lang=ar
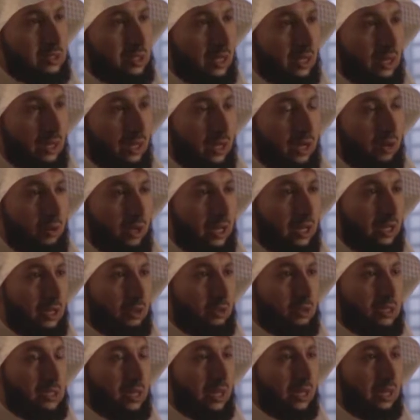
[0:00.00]
صلى الله عليه
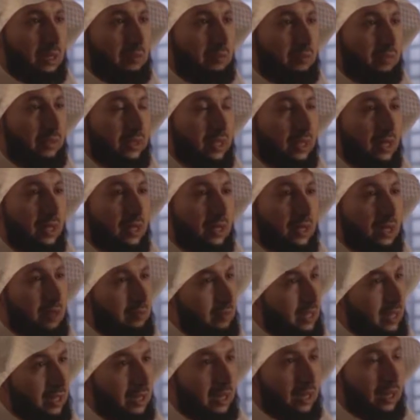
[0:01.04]
وسلم
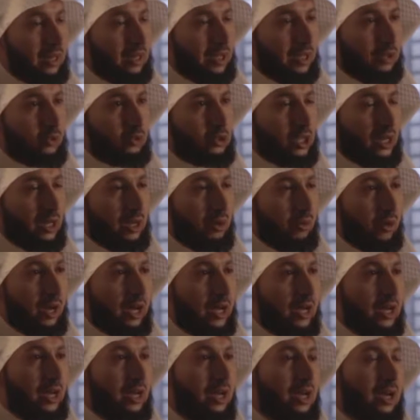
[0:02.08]
كما قال الله جل
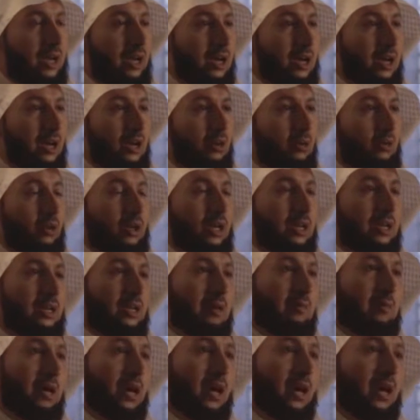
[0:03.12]
وعلا قل
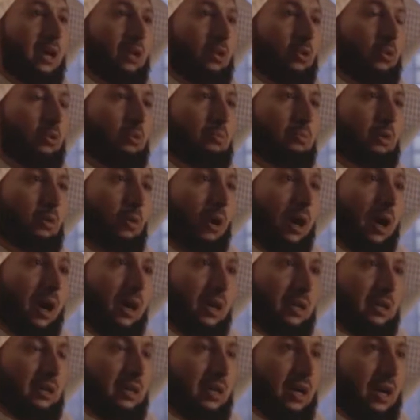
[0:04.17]
انما اعظكم
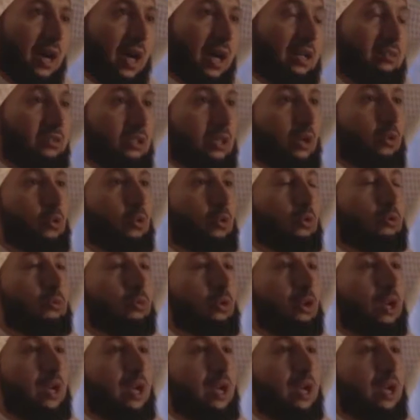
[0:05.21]
بواحده ان تقوموا